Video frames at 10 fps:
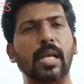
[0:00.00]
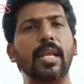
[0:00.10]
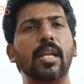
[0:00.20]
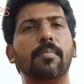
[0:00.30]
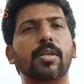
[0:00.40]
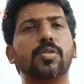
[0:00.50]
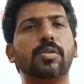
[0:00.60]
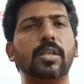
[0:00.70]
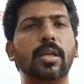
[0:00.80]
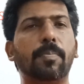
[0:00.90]
நிறைய நம்மளை
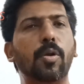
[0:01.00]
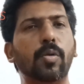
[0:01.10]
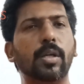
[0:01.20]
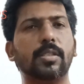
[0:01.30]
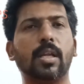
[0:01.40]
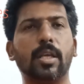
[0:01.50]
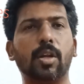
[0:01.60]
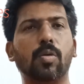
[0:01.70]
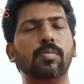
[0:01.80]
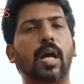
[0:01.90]
சுற்றி பொல்யூட்டன்ஸ்லாம்
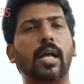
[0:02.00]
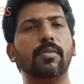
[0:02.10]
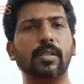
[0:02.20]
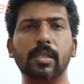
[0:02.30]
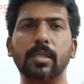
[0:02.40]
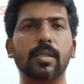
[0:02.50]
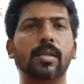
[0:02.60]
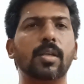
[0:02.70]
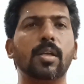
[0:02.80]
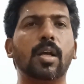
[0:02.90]
இருக்கும் அது வந்து
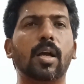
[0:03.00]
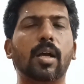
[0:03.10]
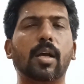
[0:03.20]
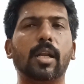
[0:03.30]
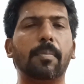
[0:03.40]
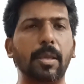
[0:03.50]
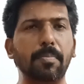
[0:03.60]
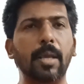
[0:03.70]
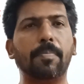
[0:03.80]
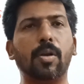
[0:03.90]
நம்ம
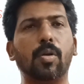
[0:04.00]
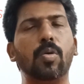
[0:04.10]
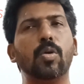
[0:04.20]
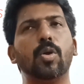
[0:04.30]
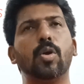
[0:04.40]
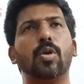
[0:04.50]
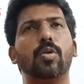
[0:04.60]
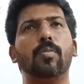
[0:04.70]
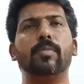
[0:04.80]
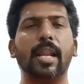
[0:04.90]
இம்பைப் பண்ணுறோம்
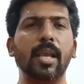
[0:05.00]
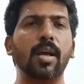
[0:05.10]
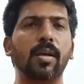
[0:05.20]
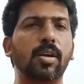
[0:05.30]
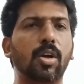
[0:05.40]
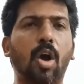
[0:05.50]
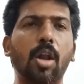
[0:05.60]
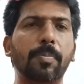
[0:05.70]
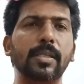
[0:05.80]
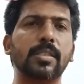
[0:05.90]
நிறைய
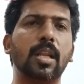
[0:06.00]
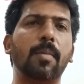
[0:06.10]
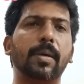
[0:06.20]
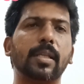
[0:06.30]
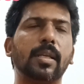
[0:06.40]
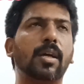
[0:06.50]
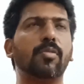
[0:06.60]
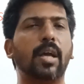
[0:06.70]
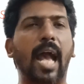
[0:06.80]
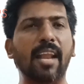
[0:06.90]
கார்பரேட்ஸ்லாம் பார்த்தீங்கன்னா
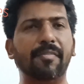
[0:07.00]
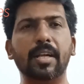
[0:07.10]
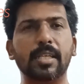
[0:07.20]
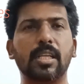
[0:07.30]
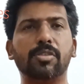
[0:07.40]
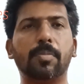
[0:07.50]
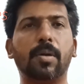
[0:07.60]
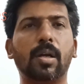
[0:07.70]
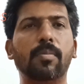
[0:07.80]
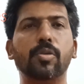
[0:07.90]
அவங்க ஏர் ஃபில்டர்ஸ்லாம்
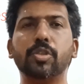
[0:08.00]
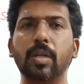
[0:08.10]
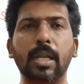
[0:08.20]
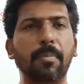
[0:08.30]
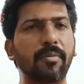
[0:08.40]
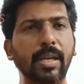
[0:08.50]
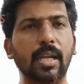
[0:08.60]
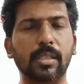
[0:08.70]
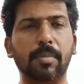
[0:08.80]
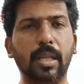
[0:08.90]
வச்சுருப்பாங்க யூஸ்வலி நம்ம
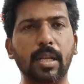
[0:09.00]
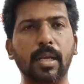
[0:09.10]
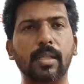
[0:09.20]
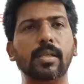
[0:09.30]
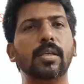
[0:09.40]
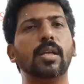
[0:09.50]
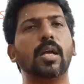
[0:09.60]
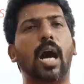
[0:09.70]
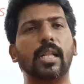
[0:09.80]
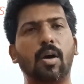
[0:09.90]
வீட்டில் அந்த மாதிரி இருக்காது
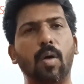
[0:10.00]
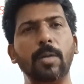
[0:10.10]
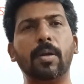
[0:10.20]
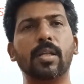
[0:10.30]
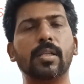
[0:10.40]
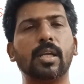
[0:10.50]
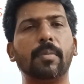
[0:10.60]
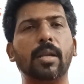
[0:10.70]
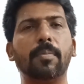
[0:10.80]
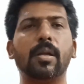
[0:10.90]
அதை அவாய்ட் பண்ணுறதுக்கு
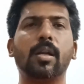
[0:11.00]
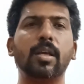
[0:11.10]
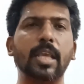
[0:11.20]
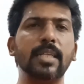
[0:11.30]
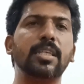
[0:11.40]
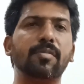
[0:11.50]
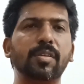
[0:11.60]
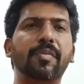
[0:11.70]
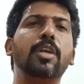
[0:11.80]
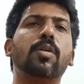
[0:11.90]
நம்ம என்ன பண்ணோம்னா ஏசியை
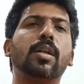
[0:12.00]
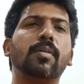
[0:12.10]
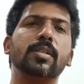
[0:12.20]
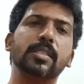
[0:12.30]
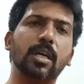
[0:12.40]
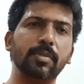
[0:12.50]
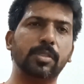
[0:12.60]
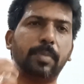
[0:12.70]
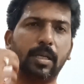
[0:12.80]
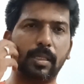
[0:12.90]
வந்து ஃப்ரீக்வெண்ட்டாக வந்து
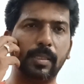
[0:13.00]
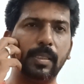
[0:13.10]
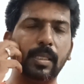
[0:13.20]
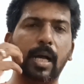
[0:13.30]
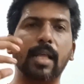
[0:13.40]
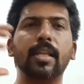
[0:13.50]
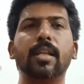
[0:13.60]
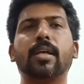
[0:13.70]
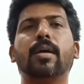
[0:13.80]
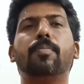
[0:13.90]
சர்வீஸ் பண்ணுறது அதில்
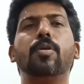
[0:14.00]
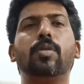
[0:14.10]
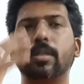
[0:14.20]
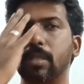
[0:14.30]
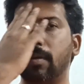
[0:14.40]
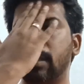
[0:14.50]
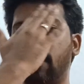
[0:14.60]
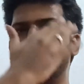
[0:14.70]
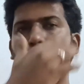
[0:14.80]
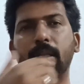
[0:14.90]
இருக்க பொல்யூட்டன்ஸ்லாம் வந்து
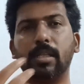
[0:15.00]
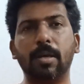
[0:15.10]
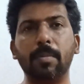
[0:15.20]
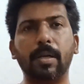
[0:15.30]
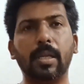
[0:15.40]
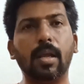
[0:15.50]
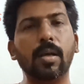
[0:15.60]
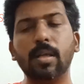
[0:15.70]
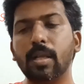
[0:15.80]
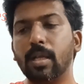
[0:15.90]
அவாய்ட் பண்ணுறது அந்த மாதிரி
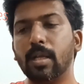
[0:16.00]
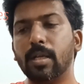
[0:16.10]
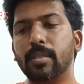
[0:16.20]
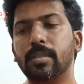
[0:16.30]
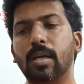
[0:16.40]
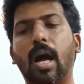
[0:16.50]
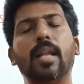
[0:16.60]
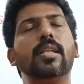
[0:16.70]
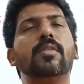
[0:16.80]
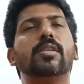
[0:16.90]
பண்ணிக்கலாம்
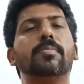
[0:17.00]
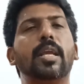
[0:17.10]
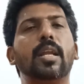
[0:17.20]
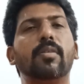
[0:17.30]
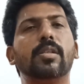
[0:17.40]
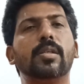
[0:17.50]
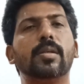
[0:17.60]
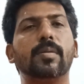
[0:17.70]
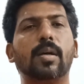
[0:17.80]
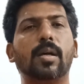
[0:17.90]
அடுத்தது வந்து மெயினாக வந்து
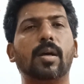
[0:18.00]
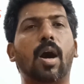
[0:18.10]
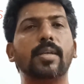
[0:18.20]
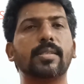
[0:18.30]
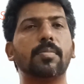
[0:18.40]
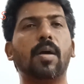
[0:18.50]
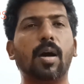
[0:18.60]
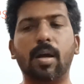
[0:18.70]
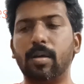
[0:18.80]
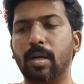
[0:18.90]
ஆஸ்துமா
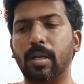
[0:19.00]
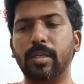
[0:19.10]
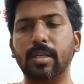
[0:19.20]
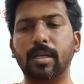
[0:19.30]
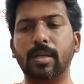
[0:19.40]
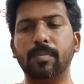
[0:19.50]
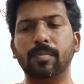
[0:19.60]
அண்டு